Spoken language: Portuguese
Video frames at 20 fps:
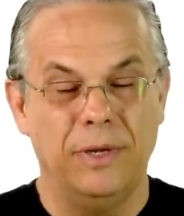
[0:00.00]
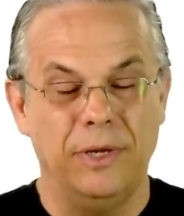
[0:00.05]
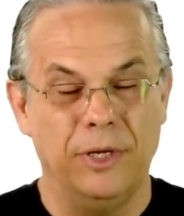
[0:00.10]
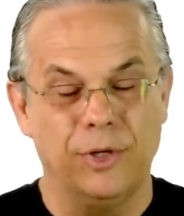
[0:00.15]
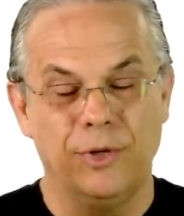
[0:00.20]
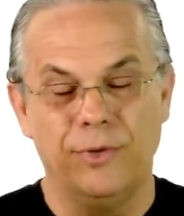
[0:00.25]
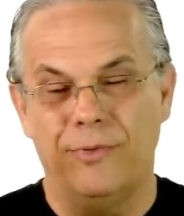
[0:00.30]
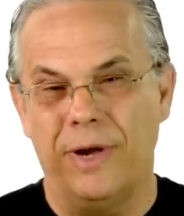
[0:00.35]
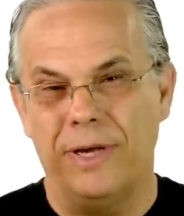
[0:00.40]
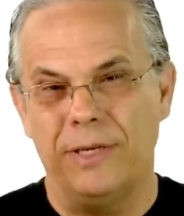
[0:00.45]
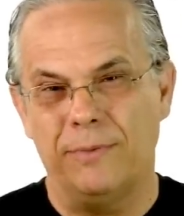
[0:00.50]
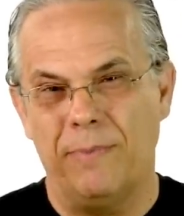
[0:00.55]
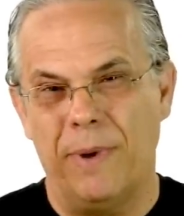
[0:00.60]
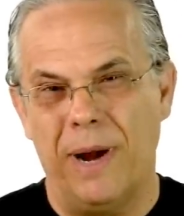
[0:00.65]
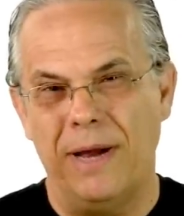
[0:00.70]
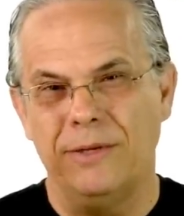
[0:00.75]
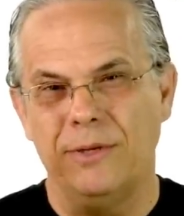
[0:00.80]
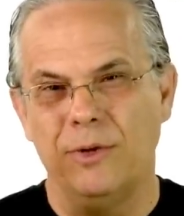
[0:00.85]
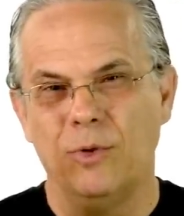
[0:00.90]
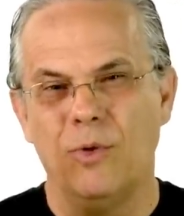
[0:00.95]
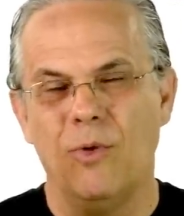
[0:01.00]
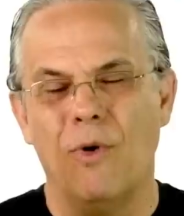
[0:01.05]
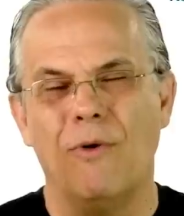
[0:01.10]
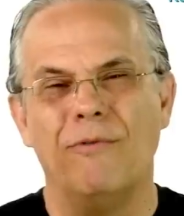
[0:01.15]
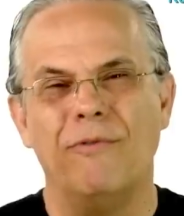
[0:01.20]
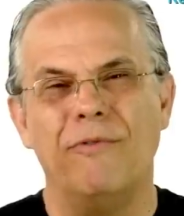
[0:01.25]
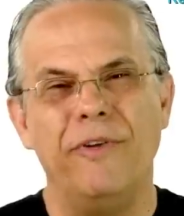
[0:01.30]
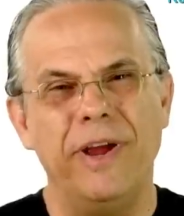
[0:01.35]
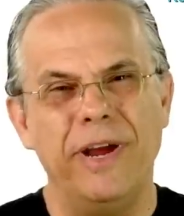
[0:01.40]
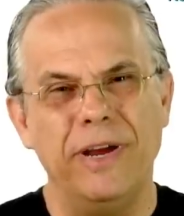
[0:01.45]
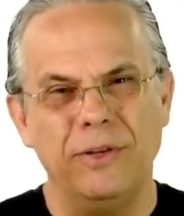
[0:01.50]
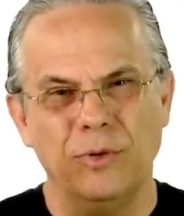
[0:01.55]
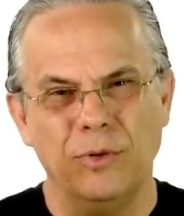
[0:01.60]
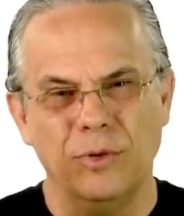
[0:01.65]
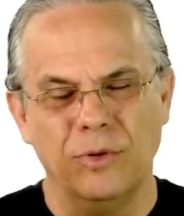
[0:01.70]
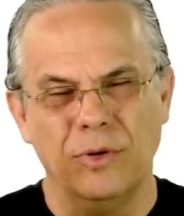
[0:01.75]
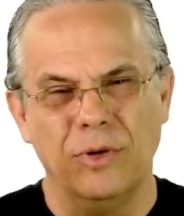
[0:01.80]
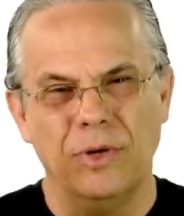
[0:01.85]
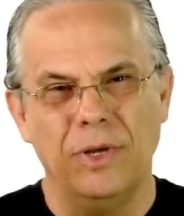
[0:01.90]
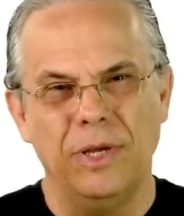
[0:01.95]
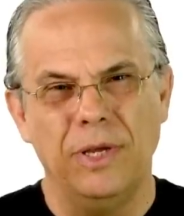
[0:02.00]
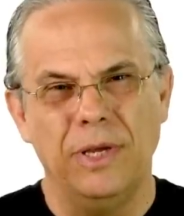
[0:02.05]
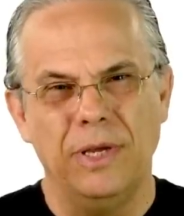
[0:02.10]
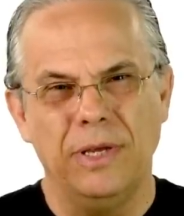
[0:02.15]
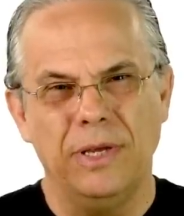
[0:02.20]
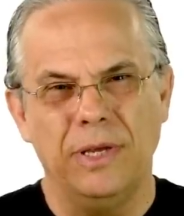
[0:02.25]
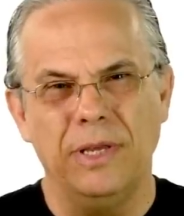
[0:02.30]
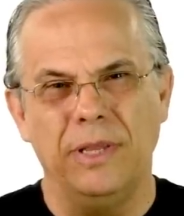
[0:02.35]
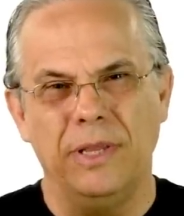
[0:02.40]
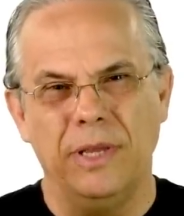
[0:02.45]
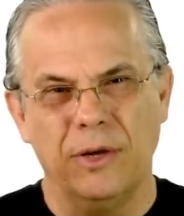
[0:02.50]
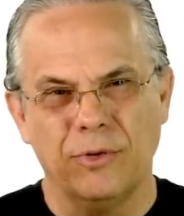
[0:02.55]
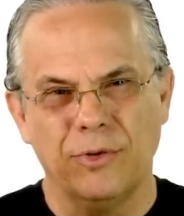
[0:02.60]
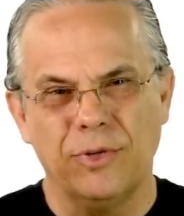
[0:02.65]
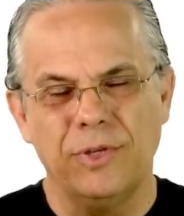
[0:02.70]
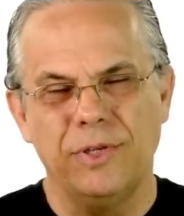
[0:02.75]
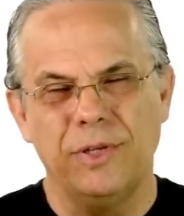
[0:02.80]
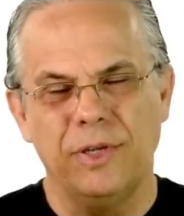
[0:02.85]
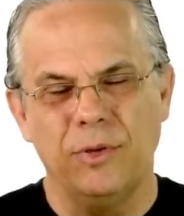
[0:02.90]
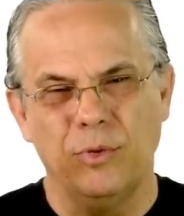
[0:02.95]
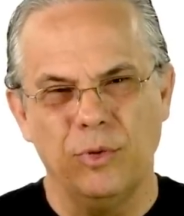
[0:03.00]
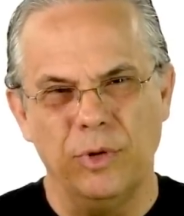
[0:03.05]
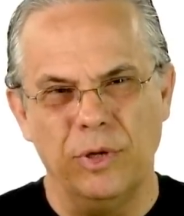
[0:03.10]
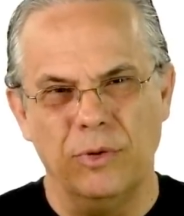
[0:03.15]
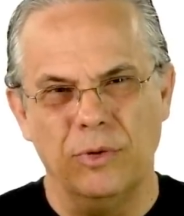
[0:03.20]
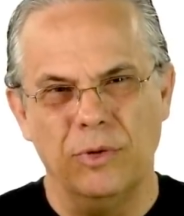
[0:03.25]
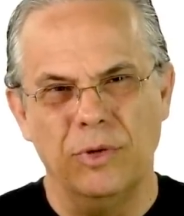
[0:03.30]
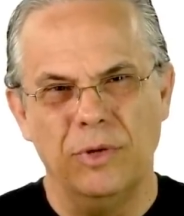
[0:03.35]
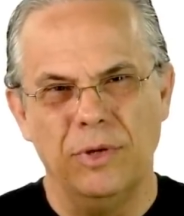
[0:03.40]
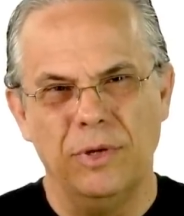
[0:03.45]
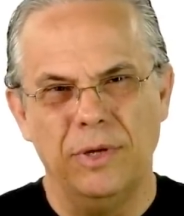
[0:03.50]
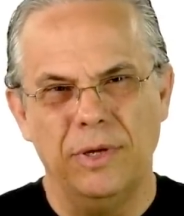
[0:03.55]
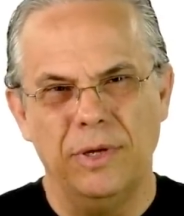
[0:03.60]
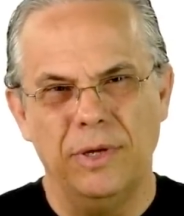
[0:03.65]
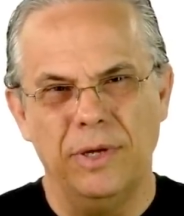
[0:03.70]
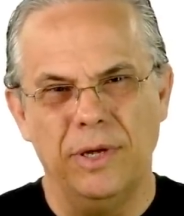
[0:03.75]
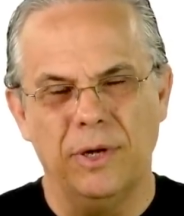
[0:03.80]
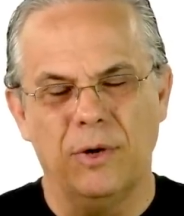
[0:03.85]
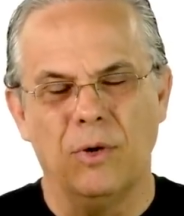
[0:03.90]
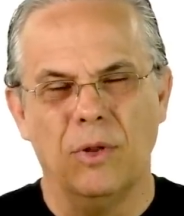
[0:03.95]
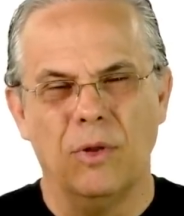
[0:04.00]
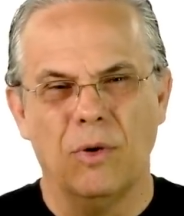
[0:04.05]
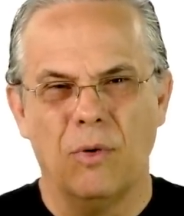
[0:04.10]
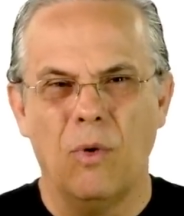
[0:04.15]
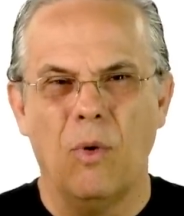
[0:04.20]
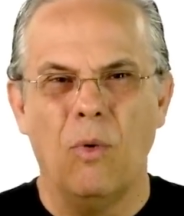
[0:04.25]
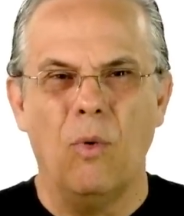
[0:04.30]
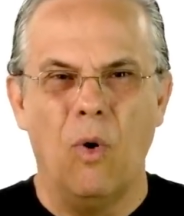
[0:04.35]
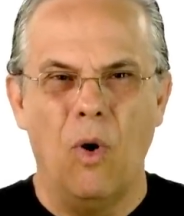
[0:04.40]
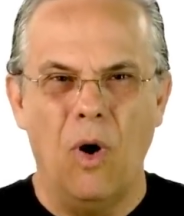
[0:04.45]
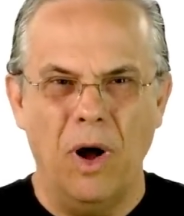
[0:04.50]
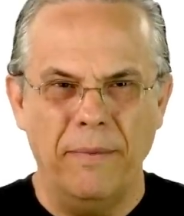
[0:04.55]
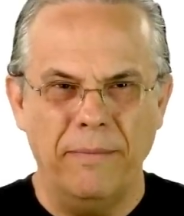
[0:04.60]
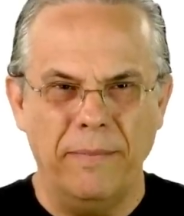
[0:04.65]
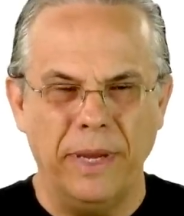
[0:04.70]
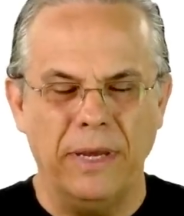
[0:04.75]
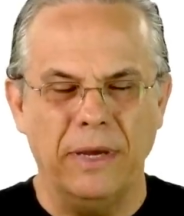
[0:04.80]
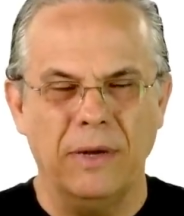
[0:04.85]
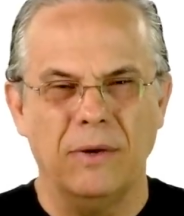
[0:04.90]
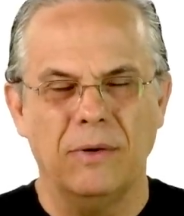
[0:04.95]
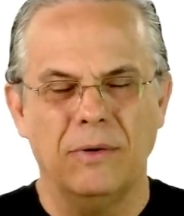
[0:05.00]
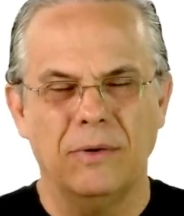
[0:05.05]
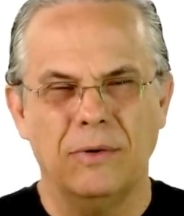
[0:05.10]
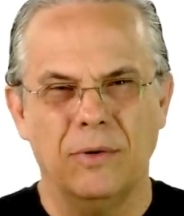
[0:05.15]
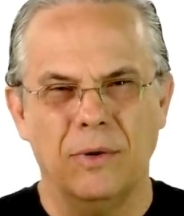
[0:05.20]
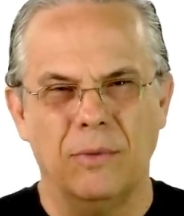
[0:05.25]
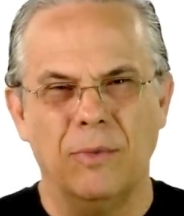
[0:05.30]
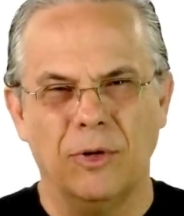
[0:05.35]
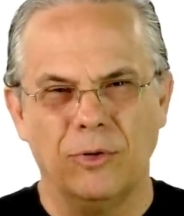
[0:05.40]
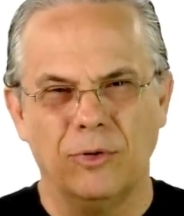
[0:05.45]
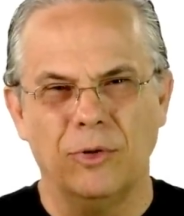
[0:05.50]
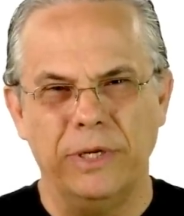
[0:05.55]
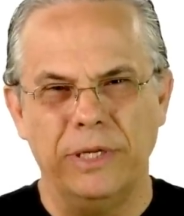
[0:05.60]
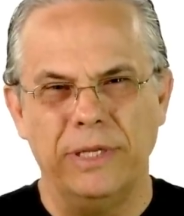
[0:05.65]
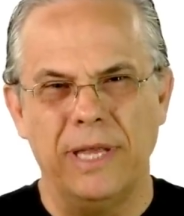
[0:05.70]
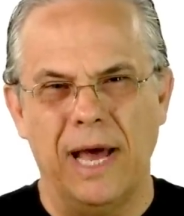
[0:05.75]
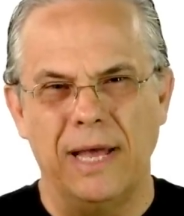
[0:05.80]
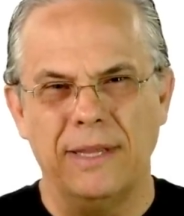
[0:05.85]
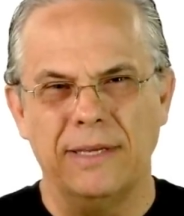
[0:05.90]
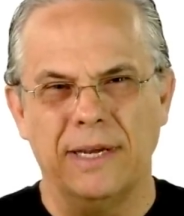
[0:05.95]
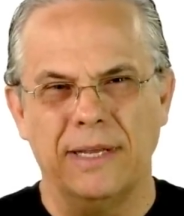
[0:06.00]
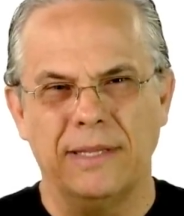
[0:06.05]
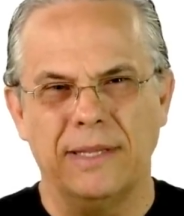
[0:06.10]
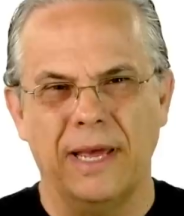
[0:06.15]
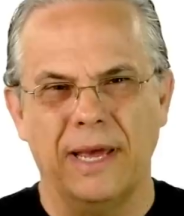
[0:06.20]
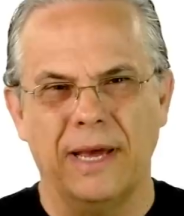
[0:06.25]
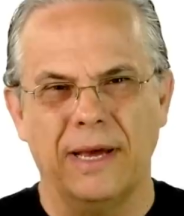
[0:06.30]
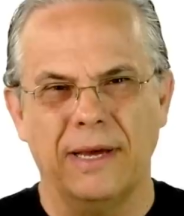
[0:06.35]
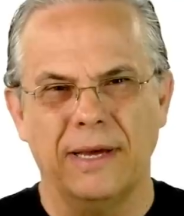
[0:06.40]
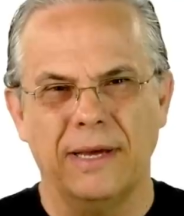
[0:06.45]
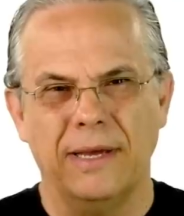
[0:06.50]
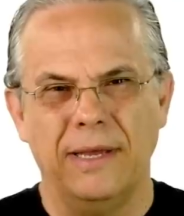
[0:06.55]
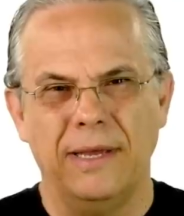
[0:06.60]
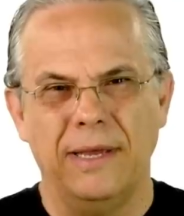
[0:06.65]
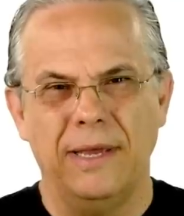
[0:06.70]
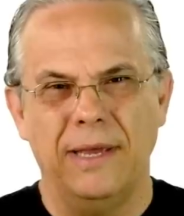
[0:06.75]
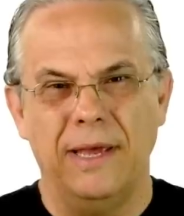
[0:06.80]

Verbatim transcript: Isso faz parte do governo que Deus instituiu e colocou o homem como autoridade na terra.